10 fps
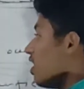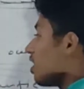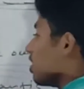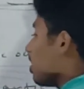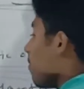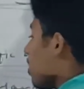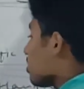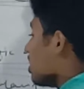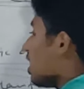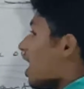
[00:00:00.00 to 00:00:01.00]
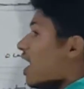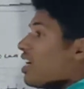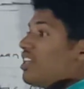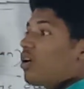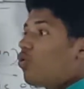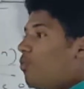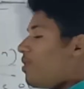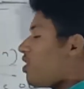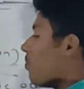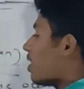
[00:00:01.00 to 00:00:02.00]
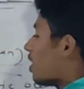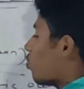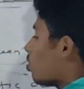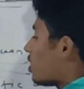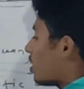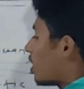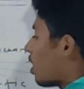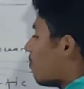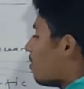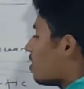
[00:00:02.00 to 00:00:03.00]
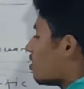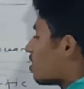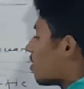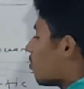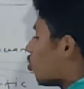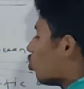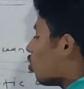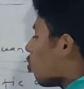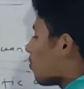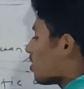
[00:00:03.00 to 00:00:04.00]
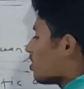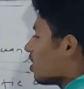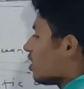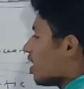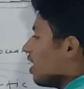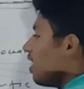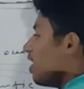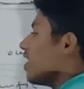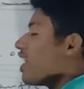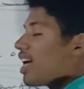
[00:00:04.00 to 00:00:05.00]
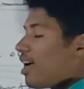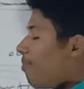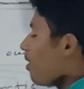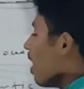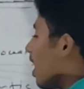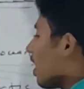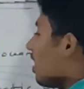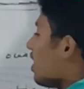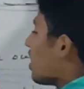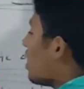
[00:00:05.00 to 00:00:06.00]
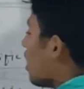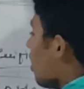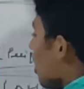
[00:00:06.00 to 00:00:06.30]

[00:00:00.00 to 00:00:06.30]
कितने परसेंट है ये कुल पृथ्वी के कुल क्षेत्र का बीस दशमलव नौ प्रतिशत है ठीक है ना अगला देखिए